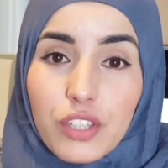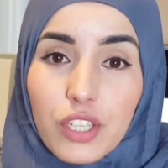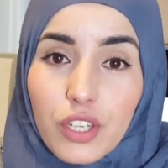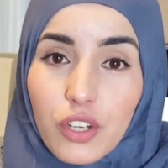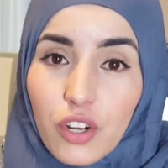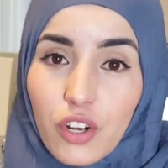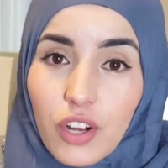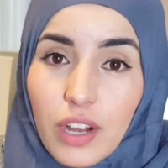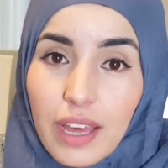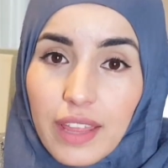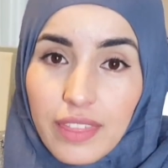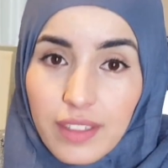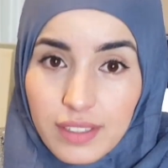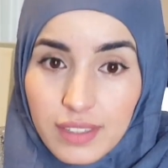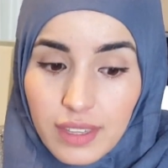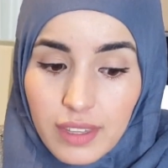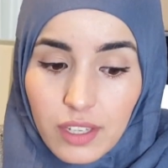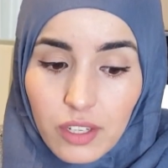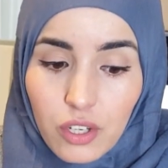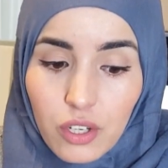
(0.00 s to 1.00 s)
No tengo
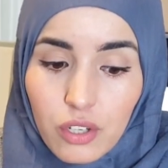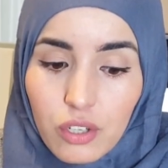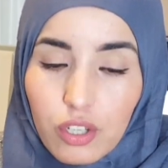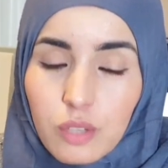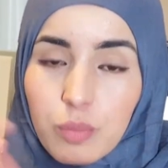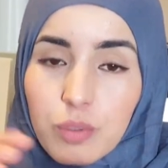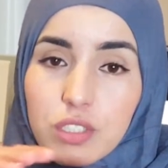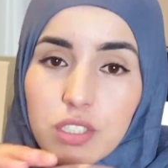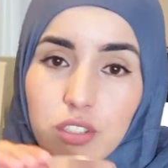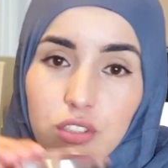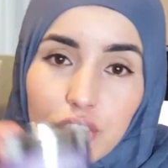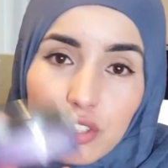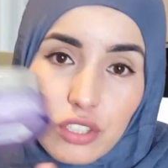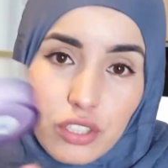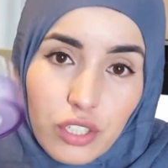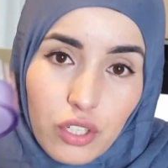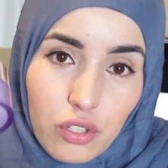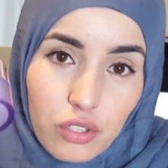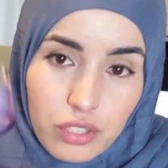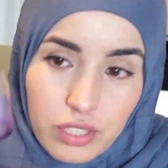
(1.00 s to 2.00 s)
aceite de coco, pues lo
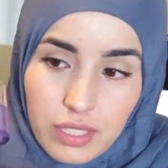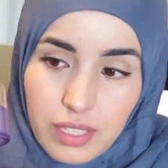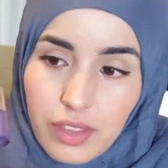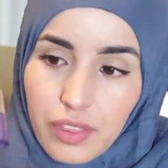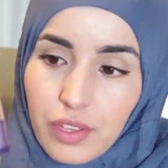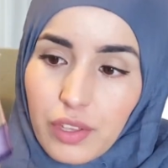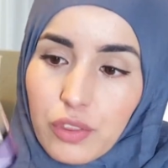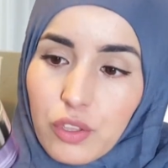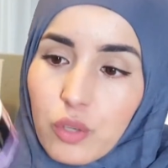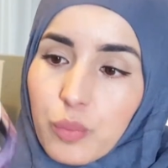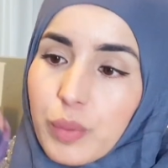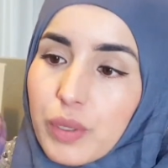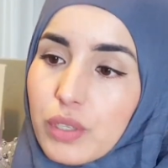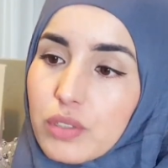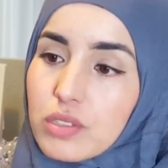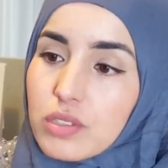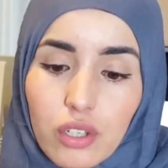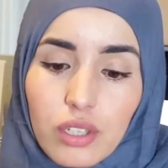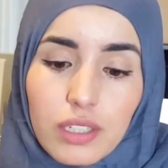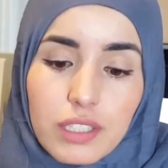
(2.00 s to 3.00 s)
estoy utilizando,
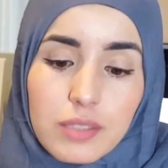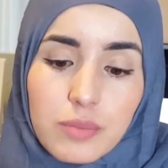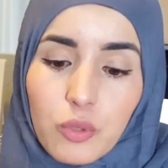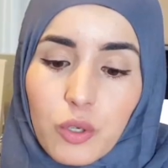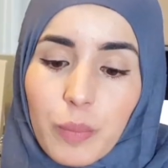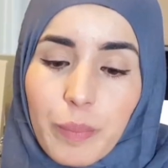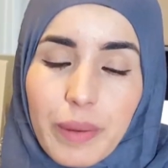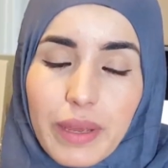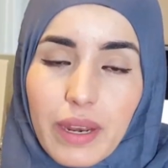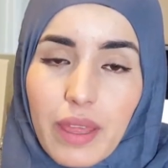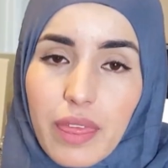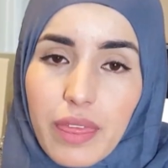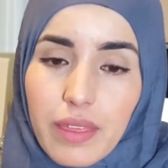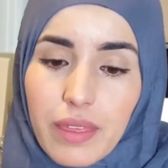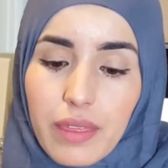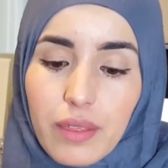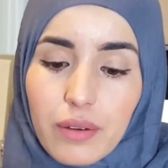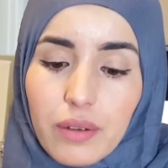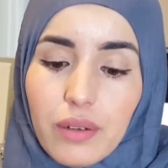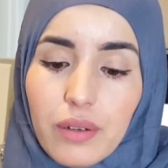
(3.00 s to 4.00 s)
pero que es muy
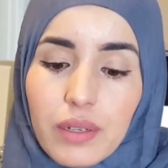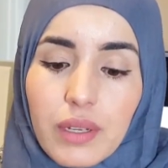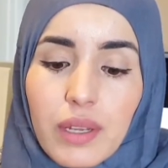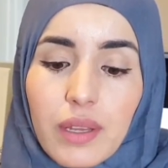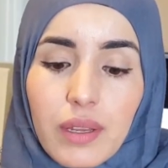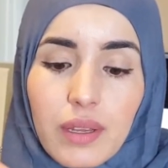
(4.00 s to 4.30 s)
parecido.